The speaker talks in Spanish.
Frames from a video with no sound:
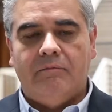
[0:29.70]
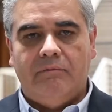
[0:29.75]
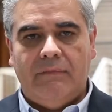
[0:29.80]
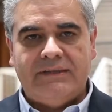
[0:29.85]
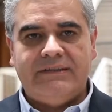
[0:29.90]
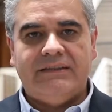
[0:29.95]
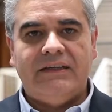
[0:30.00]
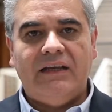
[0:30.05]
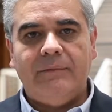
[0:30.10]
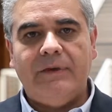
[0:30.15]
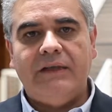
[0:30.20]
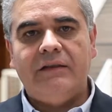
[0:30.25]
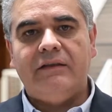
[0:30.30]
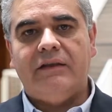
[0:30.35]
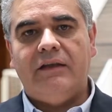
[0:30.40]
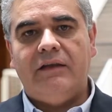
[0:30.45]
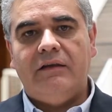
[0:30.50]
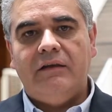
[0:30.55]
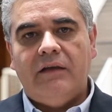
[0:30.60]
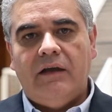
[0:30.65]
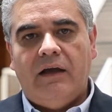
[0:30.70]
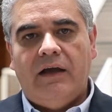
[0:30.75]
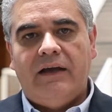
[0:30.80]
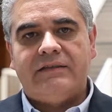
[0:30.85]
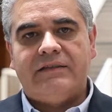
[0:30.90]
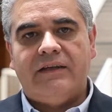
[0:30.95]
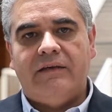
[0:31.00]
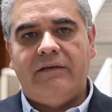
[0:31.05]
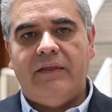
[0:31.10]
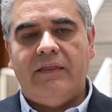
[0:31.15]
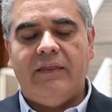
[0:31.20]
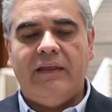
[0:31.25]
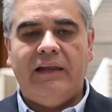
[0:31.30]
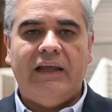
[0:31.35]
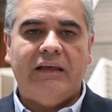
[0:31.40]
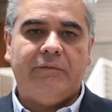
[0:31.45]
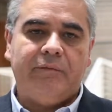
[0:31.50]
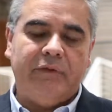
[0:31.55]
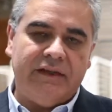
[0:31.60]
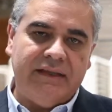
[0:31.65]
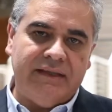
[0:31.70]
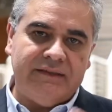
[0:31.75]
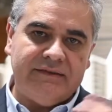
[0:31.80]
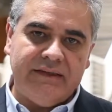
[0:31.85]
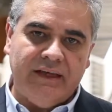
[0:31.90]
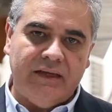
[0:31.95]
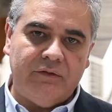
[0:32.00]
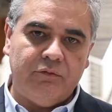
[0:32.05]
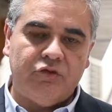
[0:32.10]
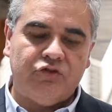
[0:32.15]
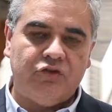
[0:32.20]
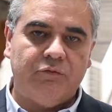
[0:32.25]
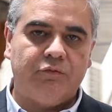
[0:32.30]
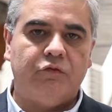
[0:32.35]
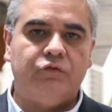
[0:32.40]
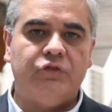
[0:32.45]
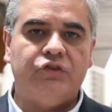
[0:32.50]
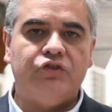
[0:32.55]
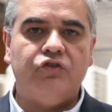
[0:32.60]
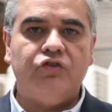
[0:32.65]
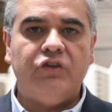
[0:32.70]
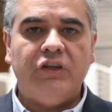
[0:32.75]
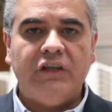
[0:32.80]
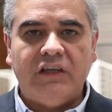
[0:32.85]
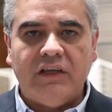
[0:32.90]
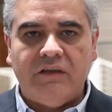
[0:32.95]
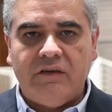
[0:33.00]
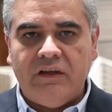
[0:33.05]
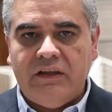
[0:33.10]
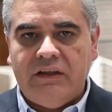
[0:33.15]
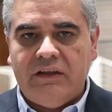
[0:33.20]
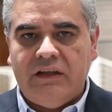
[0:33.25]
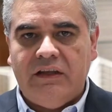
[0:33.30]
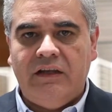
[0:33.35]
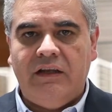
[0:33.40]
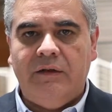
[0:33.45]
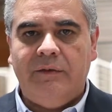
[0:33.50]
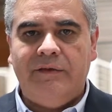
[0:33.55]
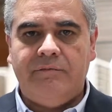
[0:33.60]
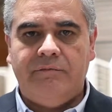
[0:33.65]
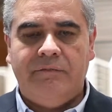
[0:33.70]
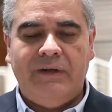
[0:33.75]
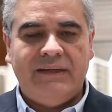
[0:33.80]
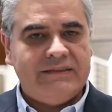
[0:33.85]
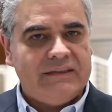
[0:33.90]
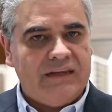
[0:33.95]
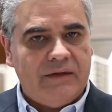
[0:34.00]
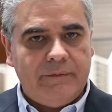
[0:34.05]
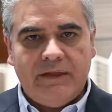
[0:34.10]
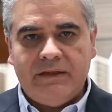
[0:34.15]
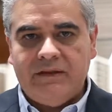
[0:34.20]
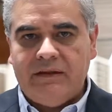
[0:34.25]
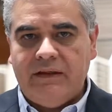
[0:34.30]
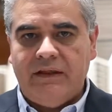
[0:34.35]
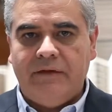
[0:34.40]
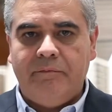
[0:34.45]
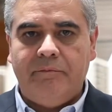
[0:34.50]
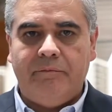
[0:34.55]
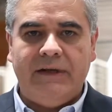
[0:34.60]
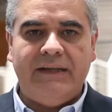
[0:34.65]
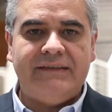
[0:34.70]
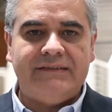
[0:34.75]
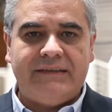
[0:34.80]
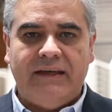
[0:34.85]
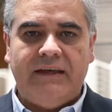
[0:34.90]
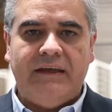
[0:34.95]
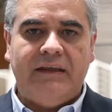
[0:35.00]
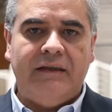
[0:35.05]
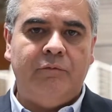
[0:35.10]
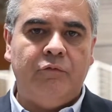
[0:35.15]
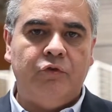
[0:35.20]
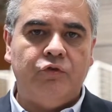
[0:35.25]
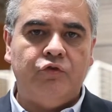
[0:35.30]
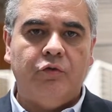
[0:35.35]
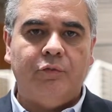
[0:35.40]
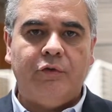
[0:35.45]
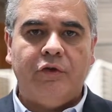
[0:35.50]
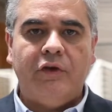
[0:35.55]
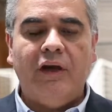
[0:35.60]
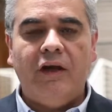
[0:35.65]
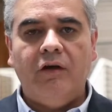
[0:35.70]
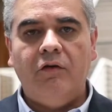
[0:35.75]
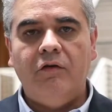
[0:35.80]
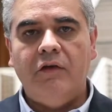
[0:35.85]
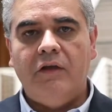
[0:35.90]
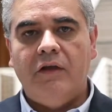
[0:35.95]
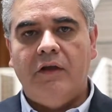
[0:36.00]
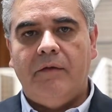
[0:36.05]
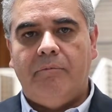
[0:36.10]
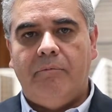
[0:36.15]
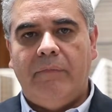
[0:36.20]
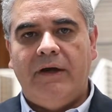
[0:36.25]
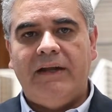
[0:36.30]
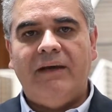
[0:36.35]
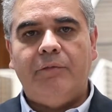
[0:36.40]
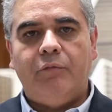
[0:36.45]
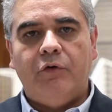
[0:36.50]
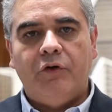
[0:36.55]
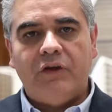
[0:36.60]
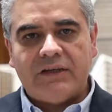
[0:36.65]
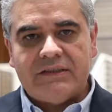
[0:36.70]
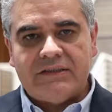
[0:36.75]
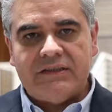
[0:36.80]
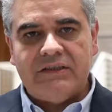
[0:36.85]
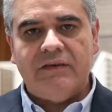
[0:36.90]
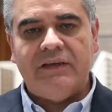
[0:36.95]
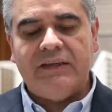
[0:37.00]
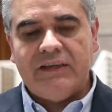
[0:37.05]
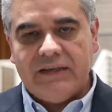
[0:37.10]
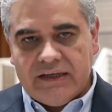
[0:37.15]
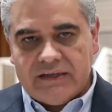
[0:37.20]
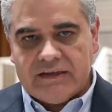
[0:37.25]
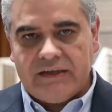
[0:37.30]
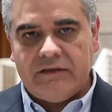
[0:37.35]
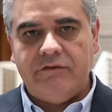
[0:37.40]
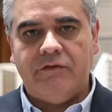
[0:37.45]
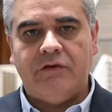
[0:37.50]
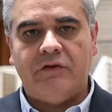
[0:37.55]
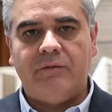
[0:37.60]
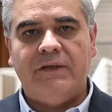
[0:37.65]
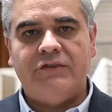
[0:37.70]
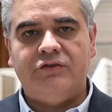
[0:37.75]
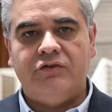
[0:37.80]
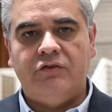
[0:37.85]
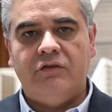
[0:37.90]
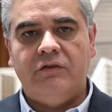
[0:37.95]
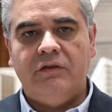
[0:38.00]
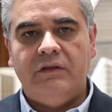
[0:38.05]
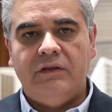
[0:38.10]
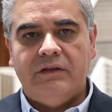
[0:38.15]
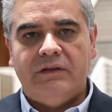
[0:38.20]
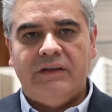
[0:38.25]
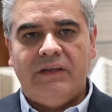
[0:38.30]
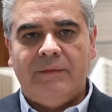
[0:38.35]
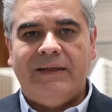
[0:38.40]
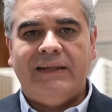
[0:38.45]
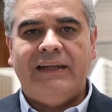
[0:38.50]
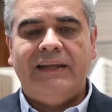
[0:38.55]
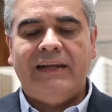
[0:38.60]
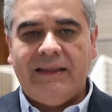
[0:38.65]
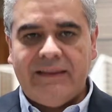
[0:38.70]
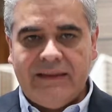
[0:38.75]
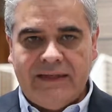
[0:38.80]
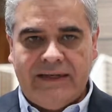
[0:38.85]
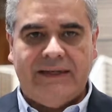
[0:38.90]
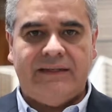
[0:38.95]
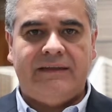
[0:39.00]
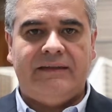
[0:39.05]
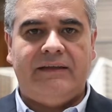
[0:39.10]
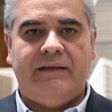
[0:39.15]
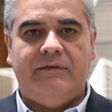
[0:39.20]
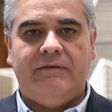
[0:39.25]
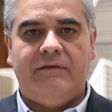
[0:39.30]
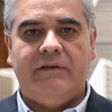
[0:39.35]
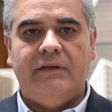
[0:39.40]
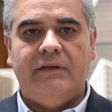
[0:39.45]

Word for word: básicamente a través de la experiencia de nuestros profesores que vienen básicamente de empresas y del mundo privado, van a poder recibir esta información de manera directa.